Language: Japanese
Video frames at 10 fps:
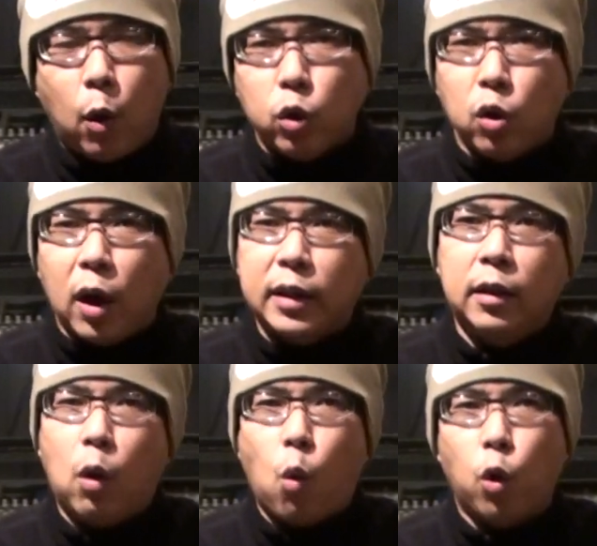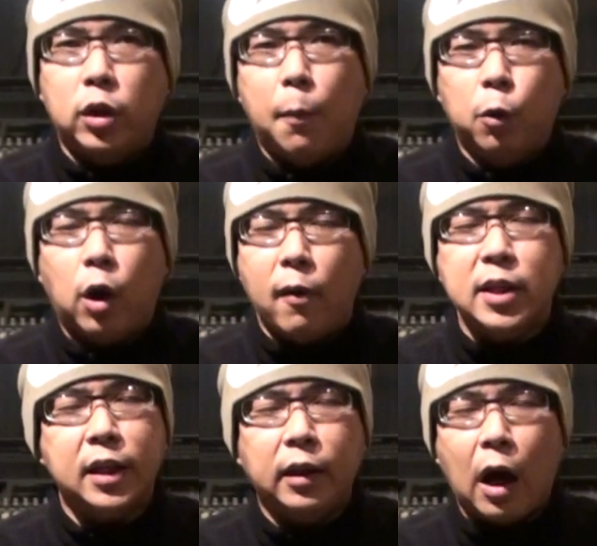夫っとが天だ心得田んぼの川
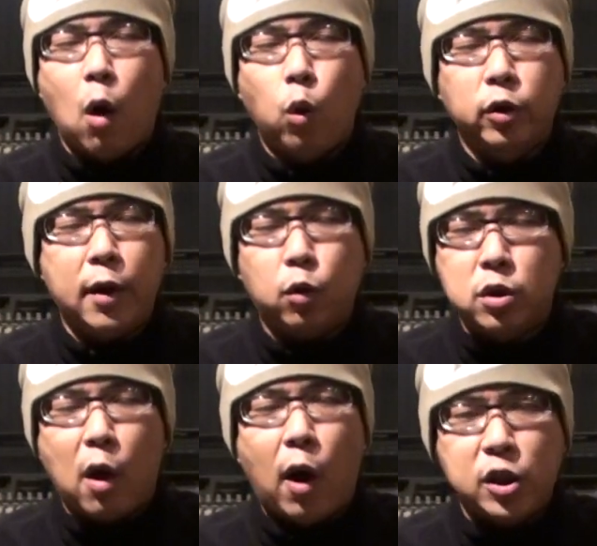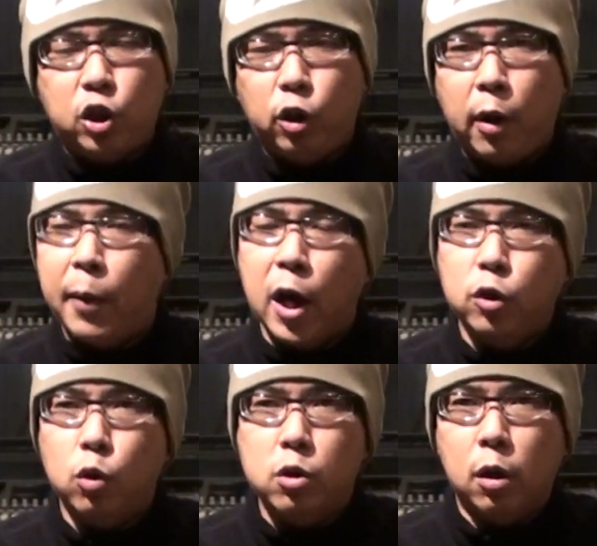崎神奈川ほどがやとつかを走っていけば、やい
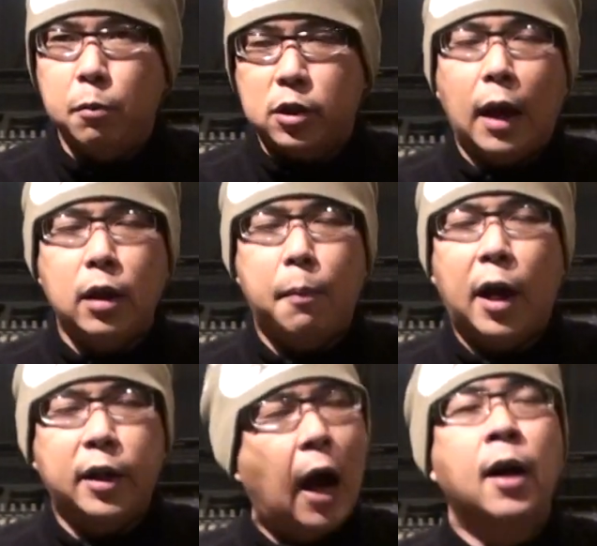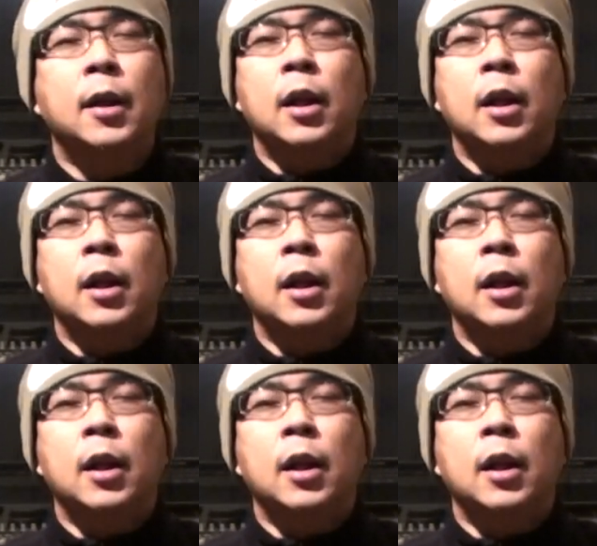とすりむく三里ばかりか。